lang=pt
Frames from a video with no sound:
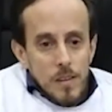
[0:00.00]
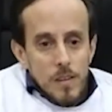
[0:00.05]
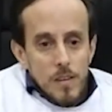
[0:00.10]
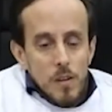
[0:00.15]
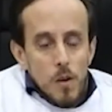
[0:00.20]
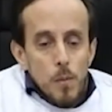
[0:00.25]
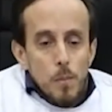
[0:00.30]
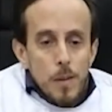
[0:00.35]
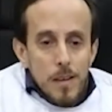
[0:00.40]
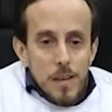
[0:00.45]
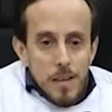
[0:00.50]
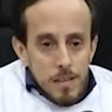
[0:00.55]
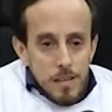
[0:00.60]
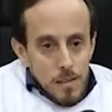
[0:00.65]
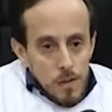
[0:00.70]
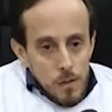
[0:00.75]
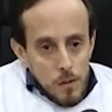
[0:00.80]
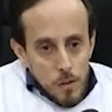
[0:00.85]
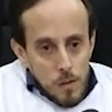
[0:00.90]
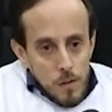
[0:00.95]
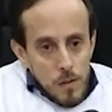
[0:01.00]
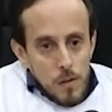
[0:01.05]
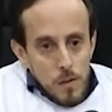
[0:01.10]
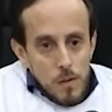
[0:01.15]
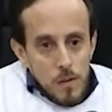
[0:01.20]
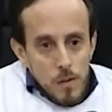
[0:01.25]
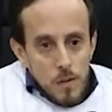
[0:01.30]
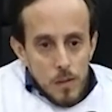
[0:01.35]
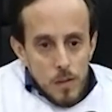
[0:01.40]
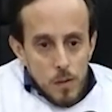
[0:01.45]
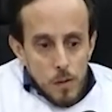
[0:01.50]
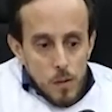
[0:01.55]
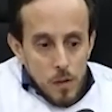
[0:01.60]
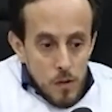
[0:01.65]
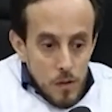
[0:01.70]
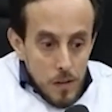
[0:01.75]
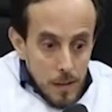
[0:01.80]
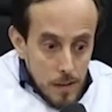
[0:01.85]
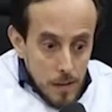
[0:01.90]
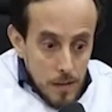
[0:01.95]
não é um pedacinho do Rio. O Rio
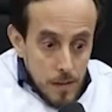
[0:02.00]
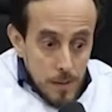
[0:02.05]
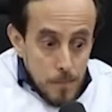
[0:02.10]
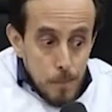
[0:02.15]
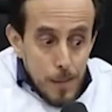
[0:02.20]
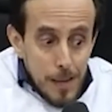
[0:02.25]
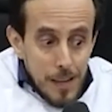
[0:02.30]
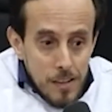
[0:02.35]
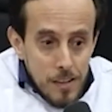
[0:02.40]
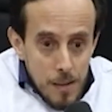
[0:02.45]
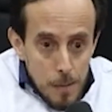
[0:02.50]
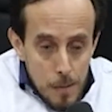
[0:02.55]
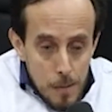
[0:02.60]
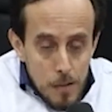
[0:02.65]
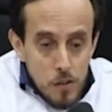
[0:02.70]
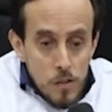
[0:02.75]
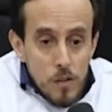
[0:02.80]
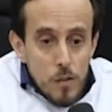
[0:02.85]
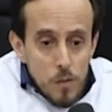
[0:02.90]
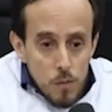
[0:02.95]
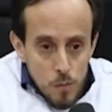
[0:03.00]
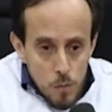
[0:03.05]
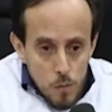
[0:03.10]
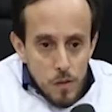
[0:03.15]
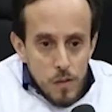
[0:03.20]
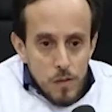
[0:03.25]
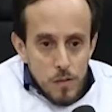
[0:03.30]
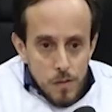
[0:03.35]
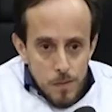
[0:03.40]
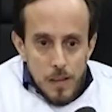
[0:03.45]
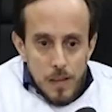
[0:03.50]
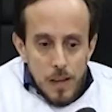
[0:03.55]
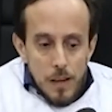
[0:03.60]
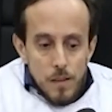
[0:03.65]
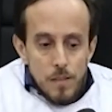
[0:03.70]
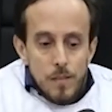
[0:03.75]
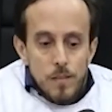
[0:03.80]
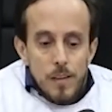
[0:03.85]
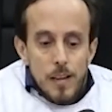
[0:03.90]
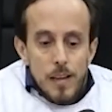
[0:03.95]
de Janeiro é praticamente isso hoje. E aí
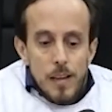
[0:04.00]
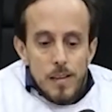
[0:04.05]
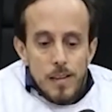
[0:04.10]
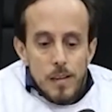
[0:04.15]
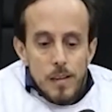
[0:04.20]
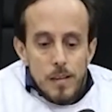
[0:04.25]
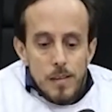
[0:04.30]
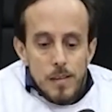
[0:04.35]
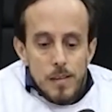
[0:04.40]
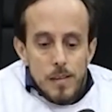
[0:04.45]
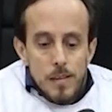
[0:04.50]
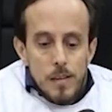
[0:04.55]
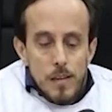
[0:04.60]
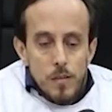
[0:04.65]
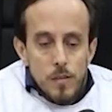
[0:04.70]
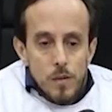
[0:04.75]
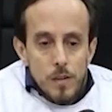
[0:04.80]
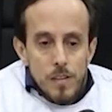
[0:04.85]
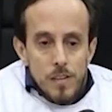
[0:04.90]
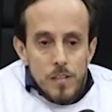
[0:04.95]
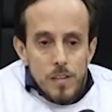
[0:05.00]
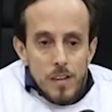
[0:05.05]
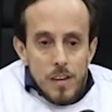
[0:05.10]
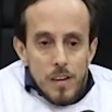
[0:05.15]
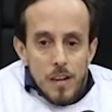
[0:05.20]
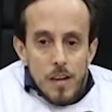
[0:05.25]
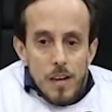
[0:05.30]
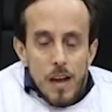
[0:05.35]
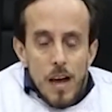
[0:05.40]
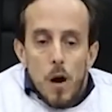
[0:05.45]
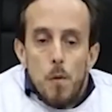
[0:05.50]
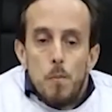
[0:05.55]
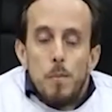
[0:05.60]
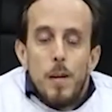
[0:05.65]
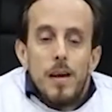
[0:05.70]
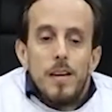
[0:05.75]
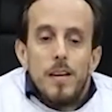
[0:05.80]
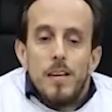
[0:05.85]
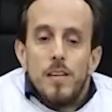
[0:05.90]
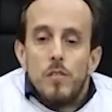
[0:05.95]
vai falar que tá, as coisas. Ah,
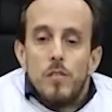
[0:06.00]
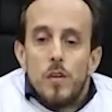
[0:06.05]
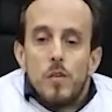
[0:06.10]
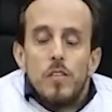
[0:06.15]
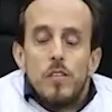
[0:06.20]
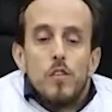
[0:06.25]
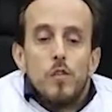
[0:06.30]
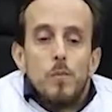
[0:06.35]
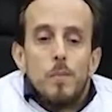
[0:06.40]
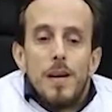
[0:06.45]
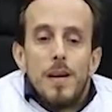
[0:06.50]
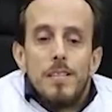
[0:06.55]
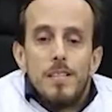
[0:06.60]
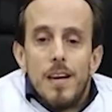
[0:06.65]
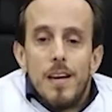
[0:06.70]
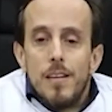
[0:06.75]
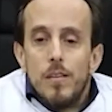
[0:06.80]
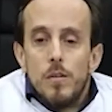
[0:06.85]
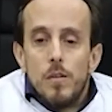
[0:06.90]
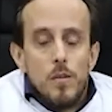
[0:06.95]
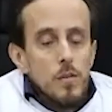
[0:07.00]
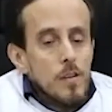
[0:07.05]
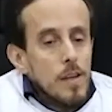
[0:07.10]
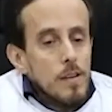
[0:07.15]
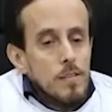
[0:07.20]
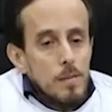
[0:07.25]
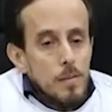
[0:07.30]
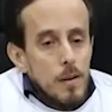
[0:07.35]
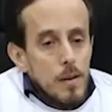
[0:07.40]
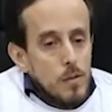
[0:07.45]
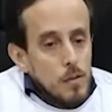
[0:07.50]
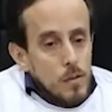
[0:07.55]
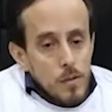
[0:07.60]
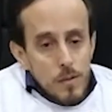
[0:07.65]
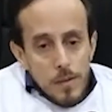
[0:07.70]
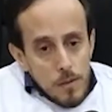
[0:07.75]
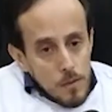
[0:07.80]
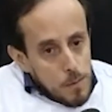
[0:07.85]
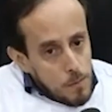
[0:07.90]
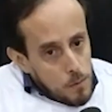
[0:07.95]
pa, isso é coisa do passado que o Rio estava mal. Não,
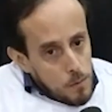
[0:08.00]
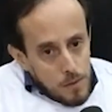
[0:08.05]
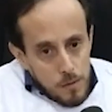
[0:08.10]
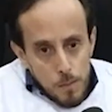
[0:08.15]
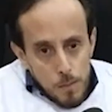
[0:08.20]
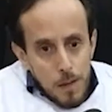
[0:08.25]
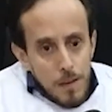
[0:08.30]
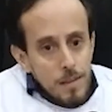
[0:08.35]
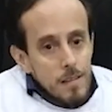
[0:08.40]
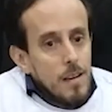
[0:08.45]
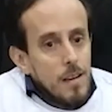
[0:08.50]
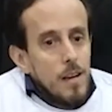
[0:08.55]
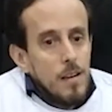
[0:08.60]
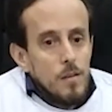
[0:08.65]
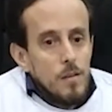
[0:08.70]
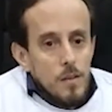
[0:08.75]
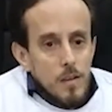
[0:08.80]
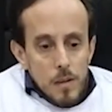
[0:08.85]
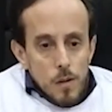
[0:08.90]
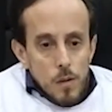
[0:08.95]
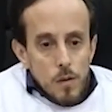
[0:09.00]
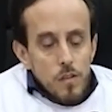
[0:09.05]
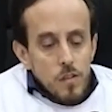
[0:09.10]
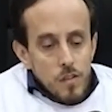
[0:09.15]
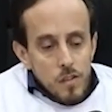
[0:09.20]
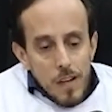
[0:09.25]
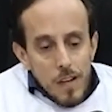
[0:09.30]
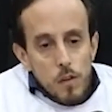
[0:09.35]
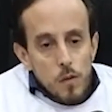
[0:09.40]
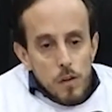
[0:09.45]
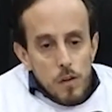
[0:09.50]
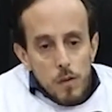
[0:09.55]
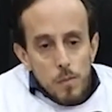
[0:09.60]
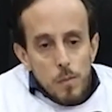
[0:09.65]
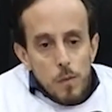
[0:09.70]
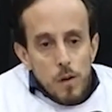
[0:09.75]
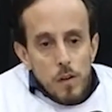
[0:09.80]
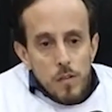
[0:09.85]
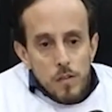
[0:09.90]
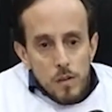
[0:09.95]
não é coisa do passado. Os indicadores
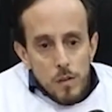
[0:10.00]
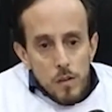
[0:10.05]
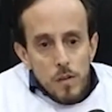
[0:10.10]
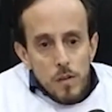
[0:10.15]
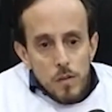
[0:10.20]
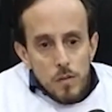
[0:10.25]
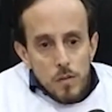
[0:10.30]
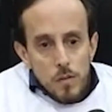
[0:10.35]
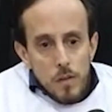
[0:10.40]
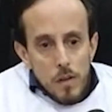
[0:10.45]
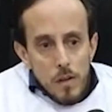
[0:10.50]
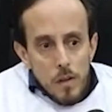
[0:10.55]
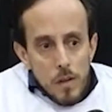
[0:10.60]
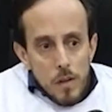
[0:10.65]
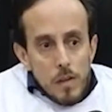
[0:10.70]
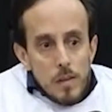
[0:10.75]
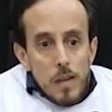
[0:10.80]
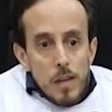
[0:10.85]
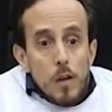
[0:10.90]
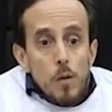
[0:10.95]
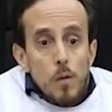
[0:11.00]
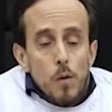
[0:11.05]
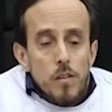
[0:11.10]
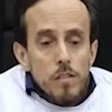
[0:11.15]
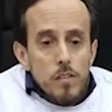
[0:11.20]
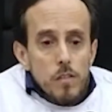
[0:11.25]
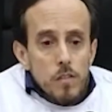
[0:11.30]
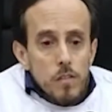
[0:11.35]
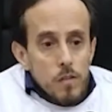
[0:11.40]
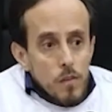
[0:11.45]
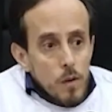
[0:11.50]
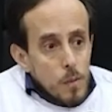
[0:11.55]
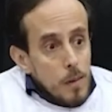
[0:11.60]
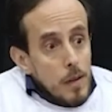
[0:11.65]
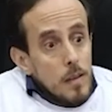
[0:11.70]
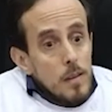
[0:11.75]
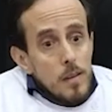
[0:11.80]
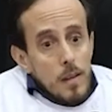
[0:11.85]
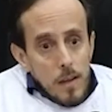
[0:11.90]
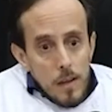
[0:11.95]
mostram isso. Tem coisas que vão
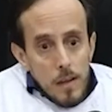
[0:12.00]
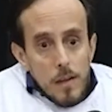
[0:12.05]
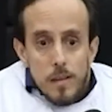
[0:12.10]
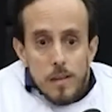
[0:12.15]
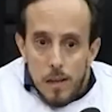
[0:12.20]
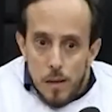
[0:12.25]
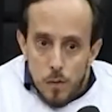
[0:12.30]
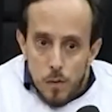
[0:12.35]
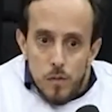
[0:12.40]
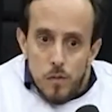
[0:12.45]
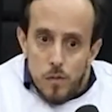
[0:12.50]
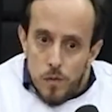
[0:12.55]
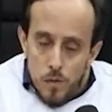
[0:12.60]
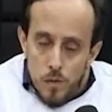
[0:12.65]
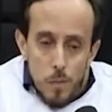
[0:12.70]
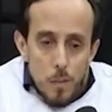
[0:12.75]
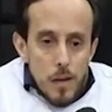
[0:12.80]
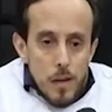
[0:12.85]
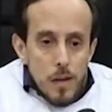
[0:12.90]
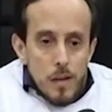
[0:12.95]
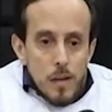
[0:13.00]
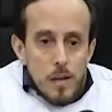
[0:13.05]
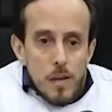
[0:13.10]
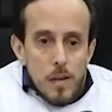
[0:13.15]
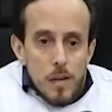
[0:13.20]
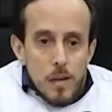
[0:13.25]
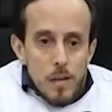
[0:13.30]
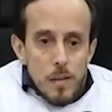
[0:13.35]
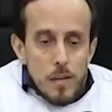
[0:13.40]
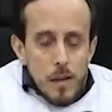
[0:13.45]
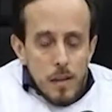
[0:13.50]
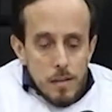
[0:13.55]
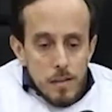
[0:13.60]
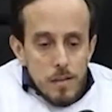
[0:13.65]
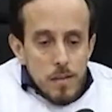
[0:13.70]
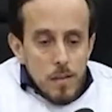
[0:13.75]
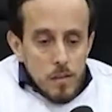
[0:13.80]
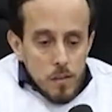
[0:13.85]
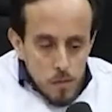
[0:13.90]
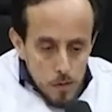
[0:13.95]
bem? Tem. Tem coisas que vão bem. Tem
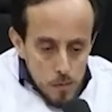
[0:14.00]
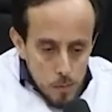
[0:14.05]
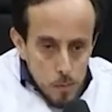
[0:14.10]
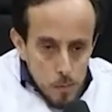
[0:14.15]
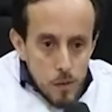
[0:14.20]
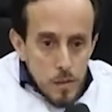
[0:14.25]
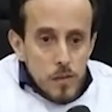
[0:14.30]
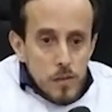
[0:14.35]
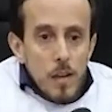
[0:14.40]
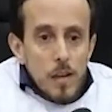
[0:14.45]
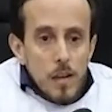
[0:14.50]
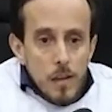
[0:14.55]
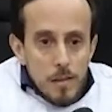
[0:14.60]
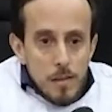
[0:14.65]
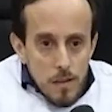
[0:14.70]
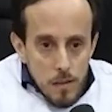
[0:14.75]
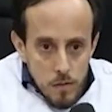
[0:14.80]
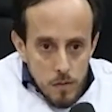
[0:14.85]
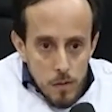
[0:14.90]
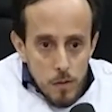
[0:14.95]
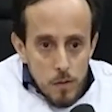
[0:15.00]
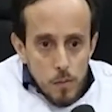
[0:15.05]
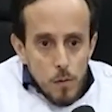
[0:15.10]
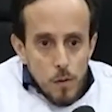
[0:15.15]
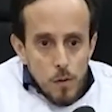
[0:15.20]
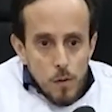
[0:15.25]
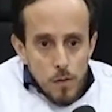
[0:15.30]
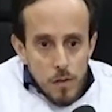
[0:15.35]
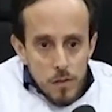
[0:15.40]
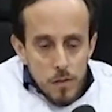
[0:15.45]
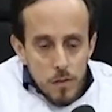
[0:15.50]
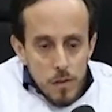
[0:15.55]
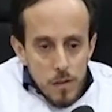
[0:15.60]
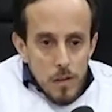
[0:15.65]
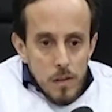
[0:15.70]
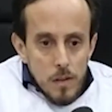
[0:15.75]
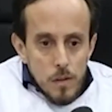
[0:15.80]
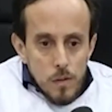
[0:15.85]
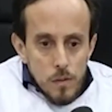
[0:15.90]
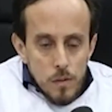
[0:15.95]
iniciativas boas? Tem iniciativas boas.
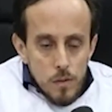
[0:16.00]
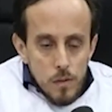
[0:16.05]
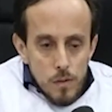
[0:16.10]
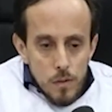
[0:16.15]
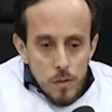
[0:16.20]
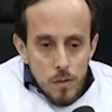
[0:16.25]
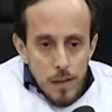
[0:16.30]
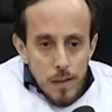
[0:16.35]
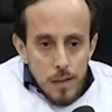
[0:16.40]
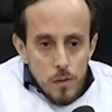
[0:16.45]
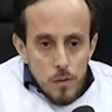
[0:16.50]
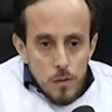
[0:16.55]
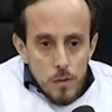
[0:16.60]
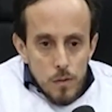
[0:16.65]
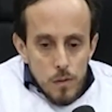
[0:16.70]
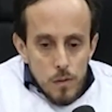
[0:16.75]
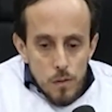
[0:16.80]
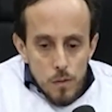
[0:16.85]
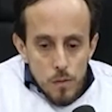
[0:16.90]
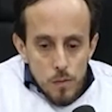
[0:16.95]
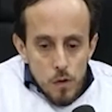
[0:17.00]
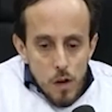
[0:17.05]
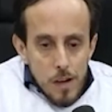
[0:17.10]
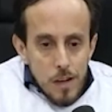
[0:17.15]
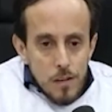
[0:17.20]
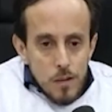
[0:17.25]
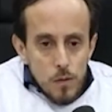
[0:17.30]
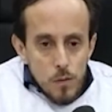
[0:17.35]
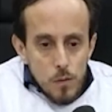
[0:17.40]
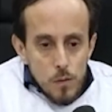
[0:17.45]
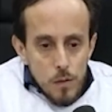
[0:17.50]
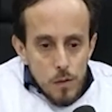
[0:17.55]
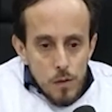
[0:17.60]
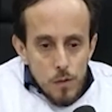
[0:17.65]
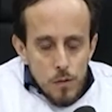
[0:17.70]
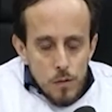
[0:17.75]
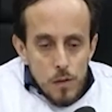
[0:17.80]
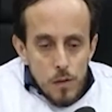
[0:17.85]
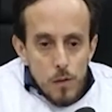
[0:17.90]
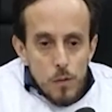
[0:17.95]
Não, não, é, não joga tudo
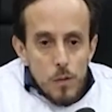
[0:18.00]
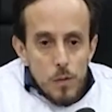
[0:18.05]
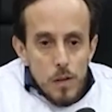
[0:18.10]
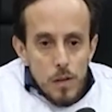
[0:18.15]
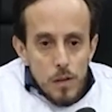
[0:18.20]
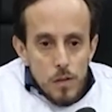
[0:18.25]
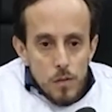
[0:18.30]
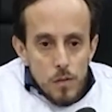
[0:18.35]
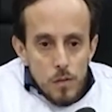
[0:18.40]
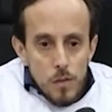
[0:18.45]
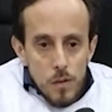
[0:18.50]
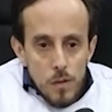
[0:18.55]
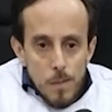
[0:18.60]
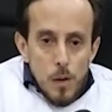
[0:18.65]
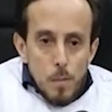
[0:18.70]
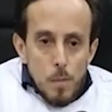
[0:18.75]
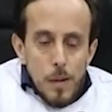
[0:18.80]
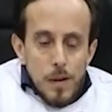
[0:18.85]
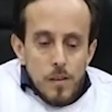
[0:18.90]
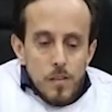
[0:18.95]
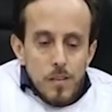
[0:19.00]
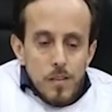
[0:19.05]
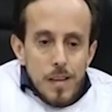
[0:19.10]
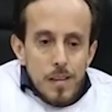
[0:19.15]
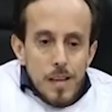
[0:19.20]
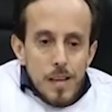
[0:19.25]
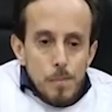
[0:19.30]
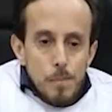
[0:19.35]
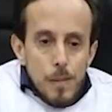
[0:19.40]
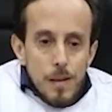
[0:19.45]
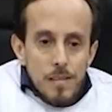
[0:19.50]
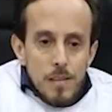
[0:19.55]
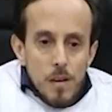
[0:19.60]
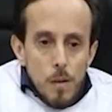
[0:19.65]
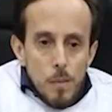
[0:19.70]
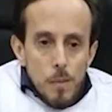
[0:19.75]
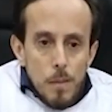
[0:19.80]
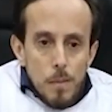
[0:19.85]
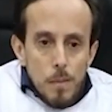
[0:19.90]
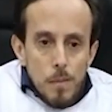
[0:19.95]
no, no lixo. Mas tentar passar
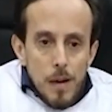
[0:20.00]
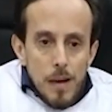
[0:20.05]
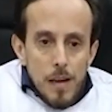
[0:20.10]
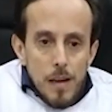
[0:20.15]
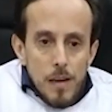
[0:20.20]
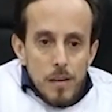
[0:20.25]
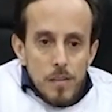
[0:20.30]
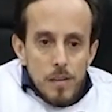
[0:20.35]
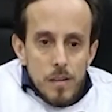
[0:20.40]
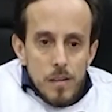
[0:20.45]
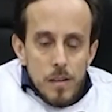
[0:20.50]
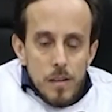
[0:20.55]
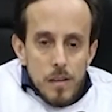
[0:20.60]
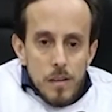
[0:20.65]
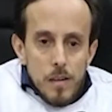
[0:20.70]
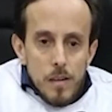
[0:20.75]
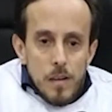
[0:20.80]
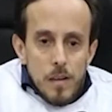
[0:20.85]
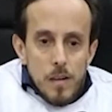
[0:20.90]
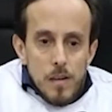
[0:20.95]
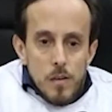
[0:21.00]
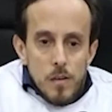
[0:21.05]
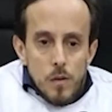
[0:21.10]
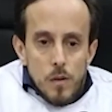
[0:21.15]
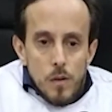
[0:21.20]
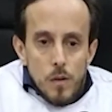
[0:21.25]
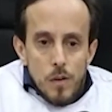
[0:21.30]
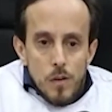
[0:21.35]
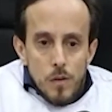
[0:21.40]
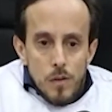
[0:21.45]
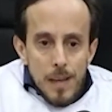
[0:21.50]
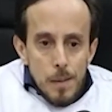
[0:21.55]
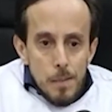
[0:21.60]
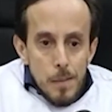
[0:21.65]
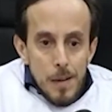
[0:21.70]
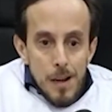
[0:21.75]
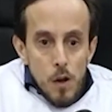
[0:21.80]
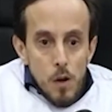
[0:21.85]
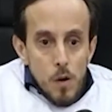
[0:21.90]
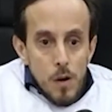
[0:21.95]
uma imagem de que o Rio está
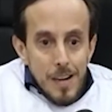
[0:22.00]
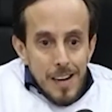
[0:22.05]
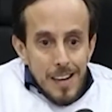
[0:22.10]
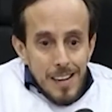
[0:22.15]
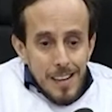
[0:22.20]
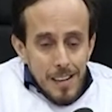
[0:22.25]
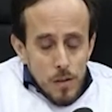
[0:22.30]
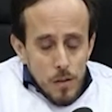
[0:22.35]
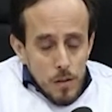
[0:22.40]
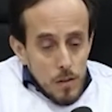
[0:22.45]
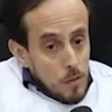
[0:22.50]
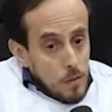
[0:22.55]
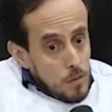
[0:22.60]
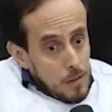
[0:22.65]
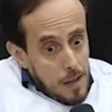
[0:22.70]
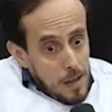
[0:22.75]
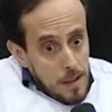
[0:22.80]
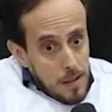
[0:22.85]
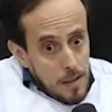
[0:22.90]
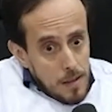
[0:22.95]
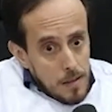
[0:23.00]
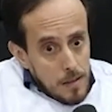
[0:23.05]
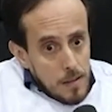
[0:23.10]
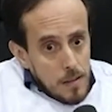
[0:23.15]
melhorando, não está.